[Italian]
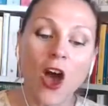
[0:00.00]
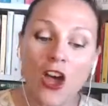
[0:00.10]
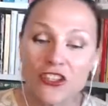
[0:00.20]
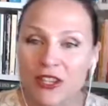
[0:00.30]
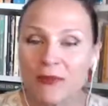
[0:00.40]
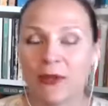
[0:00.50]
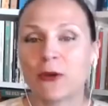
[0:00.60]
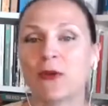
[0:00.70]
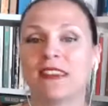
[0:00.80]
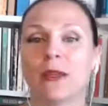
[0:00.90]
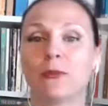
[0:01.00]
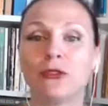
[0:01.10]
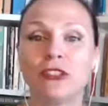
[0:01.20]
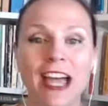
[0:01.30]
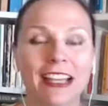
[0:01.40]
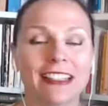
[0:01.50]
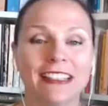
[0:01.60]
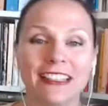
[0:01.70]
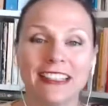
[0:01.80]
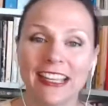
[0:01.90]
Oggi, per questa puntata
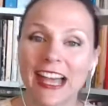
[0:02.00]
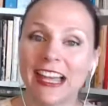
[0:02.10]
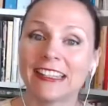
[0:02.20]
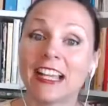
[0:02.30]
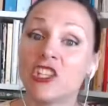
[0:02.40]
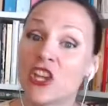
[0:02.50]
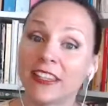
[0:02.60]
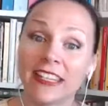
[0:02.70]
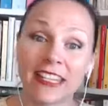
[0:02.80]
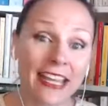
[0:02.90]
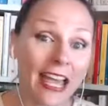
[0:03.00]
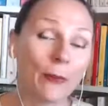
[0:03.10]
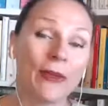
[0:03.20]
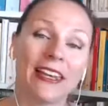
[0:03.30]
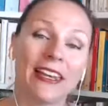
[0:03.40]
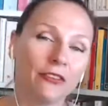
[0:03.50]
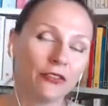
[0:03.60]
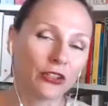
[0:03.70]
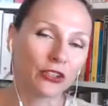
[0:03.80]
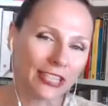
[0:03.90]
dedicata al gender gap e alle
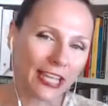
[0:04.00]
difficoltà